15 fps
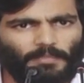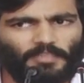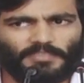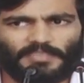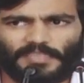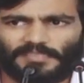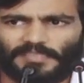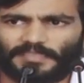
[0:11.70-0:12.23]
మీరు
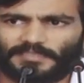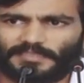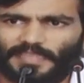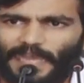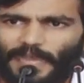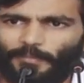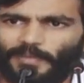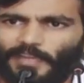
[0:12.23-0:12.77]
చేసిన
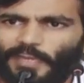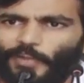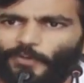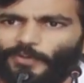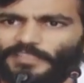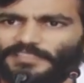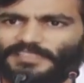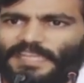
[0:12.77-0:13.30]
స్కాములలో
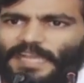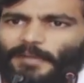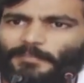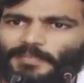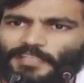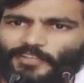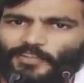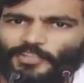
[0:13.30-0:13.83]
ఒక
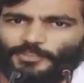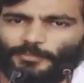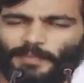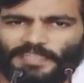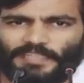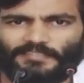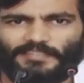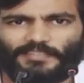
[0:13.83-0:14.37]
స్కామ్ని ఈరోజు
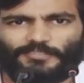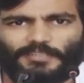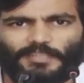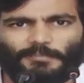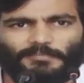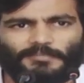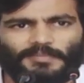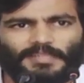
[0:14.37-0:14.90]
బయట
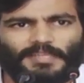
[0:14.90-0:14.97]
పెడుతున్నాం